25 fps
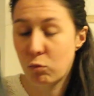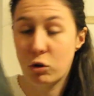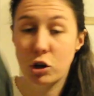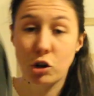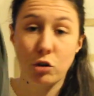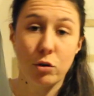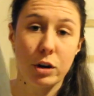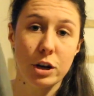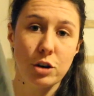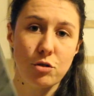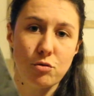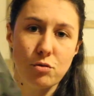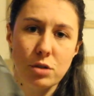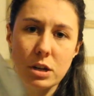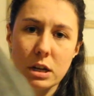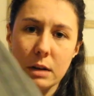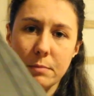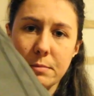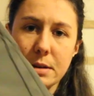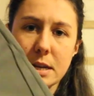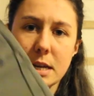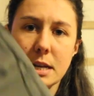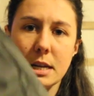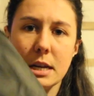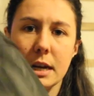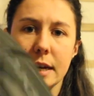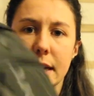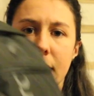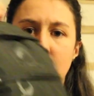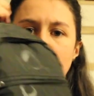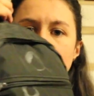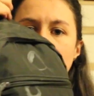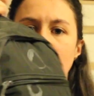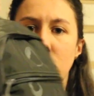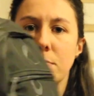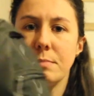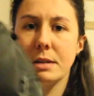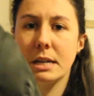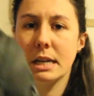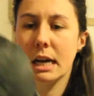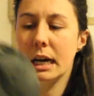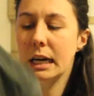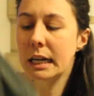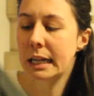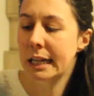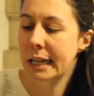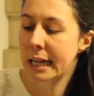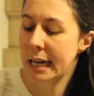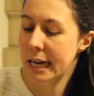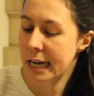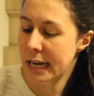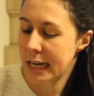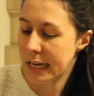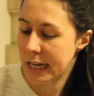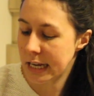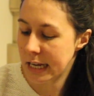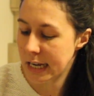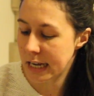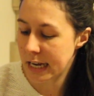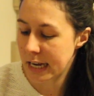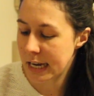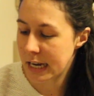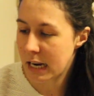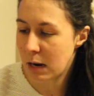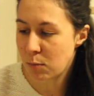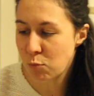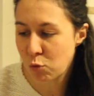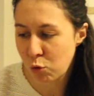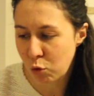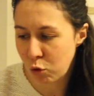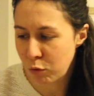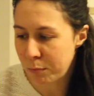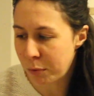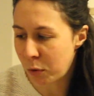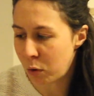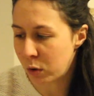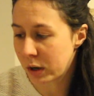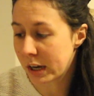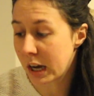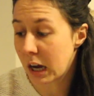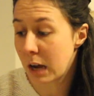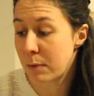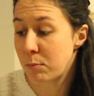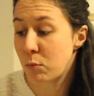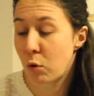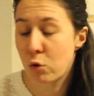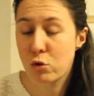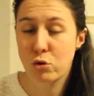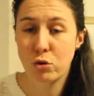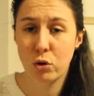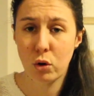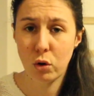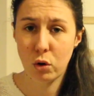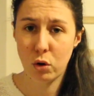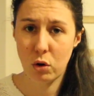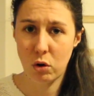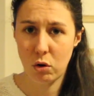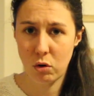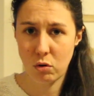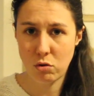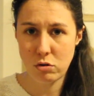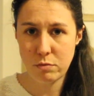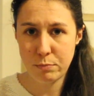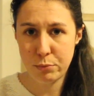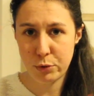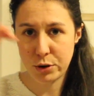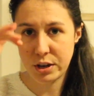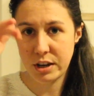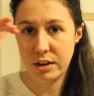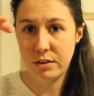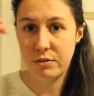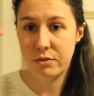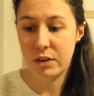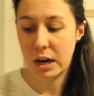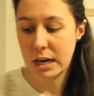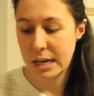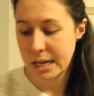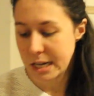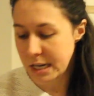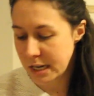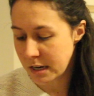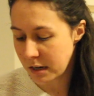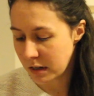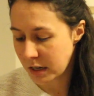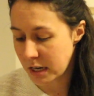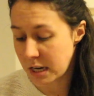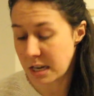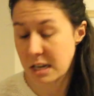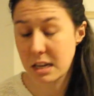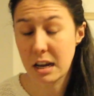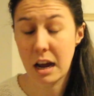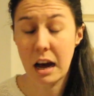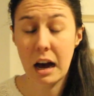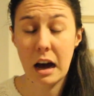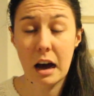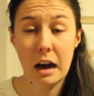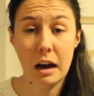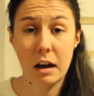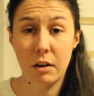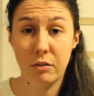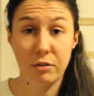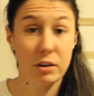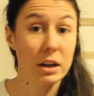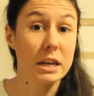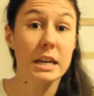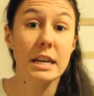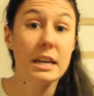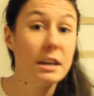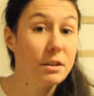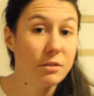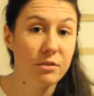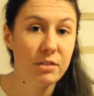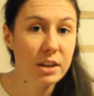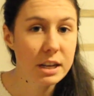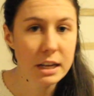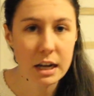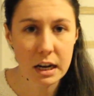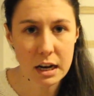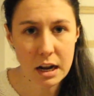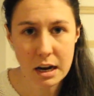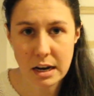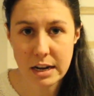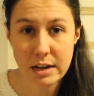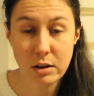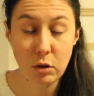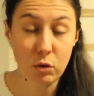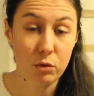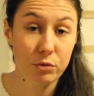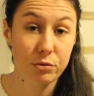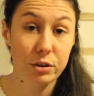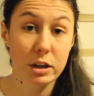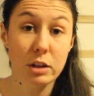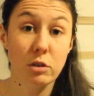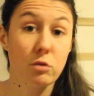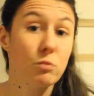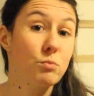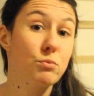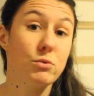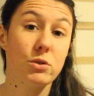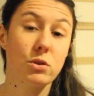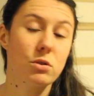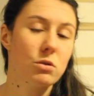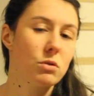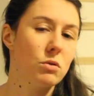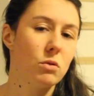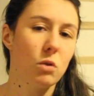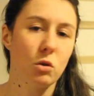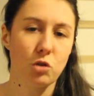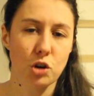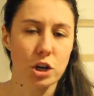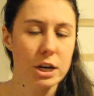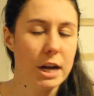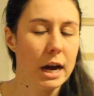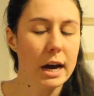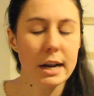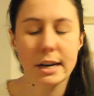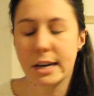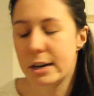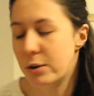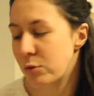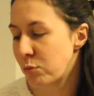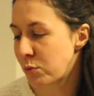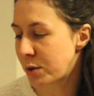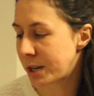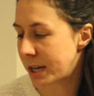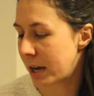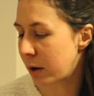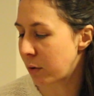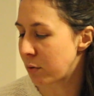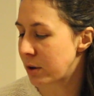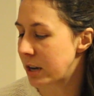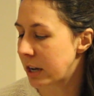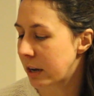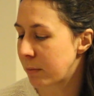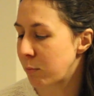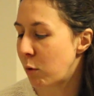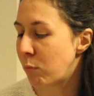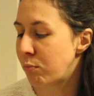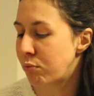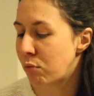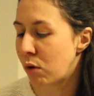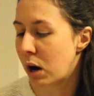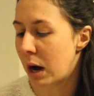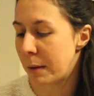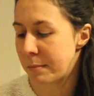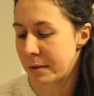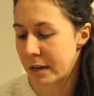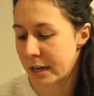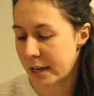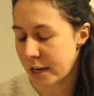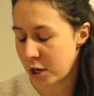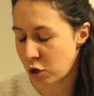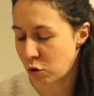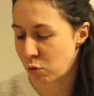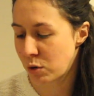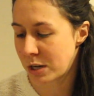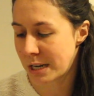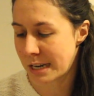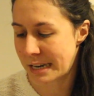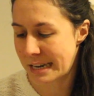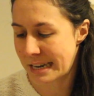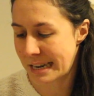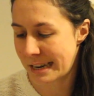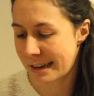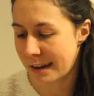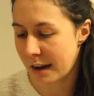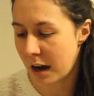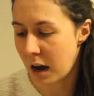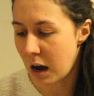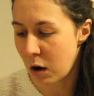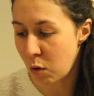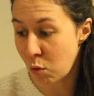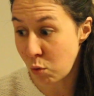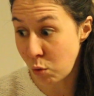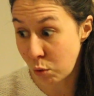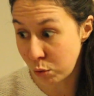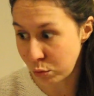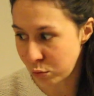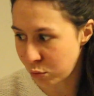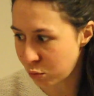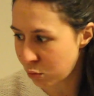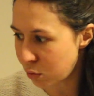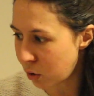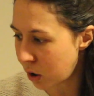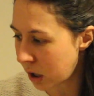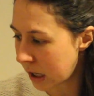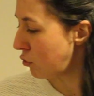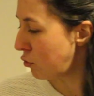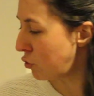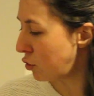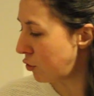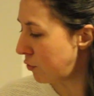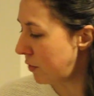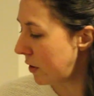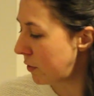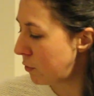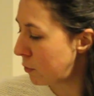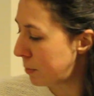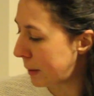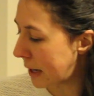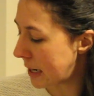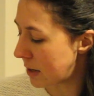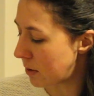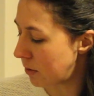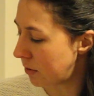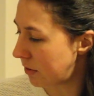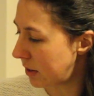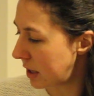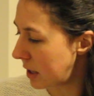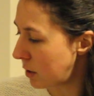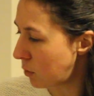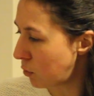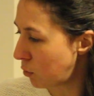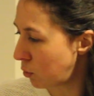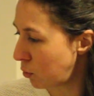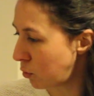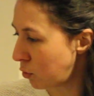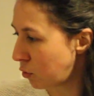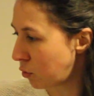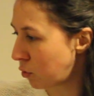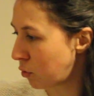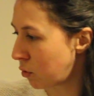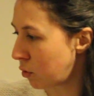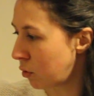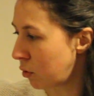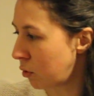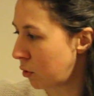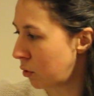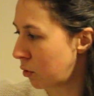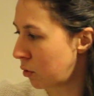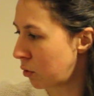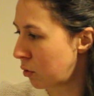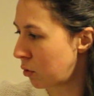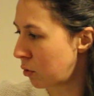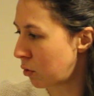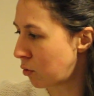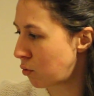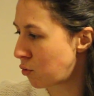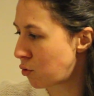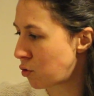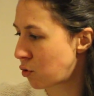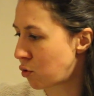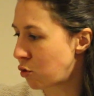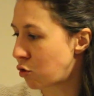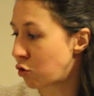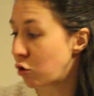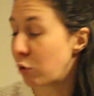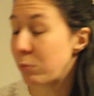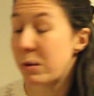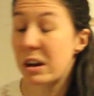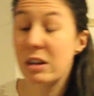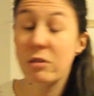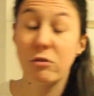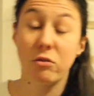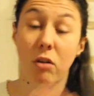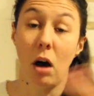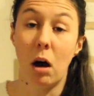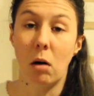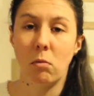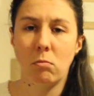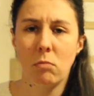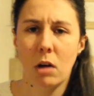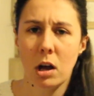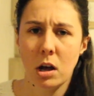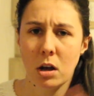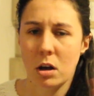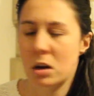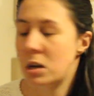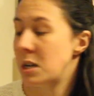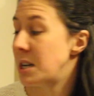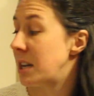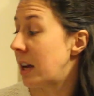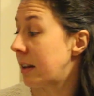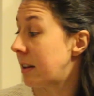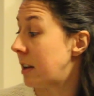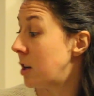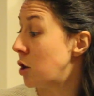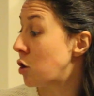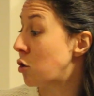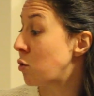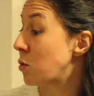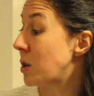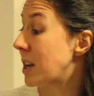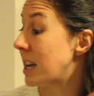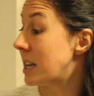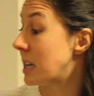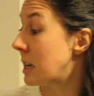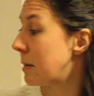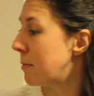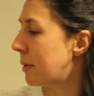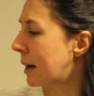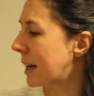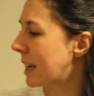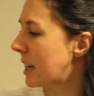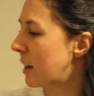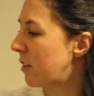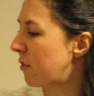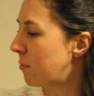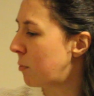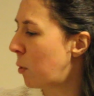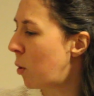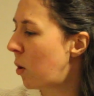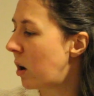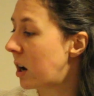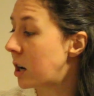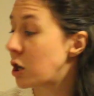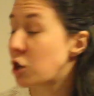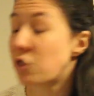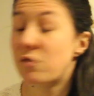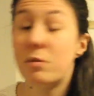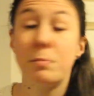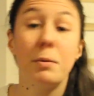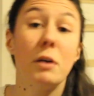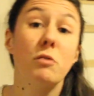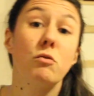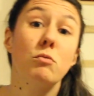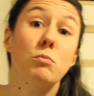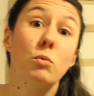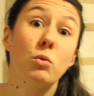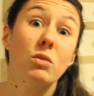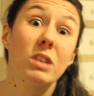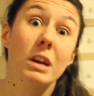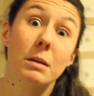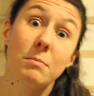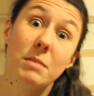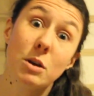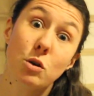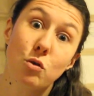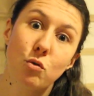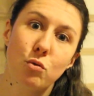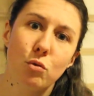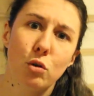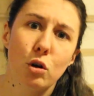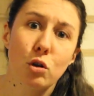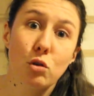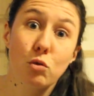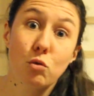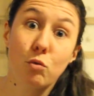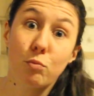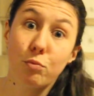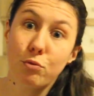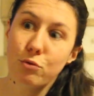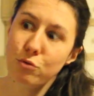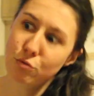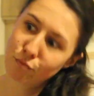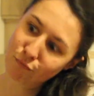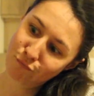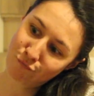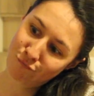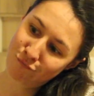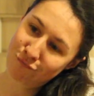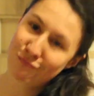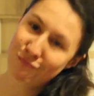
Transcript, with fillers: Moi j'aurais juste un petit sac à dos comme ça et l'amoureux prend carrément une, petite valise qui, sera, enfin, qui est vide à l'aller en fait, puisque en général elle nous sert uniquement pour ramener des choses, etc. au retour. Je vais vous présenter tout ce que, tout ce que j'emmène, enfin certaines choses assez brièvement, hein. je ne vais pas vous montrer mes culottes non plus.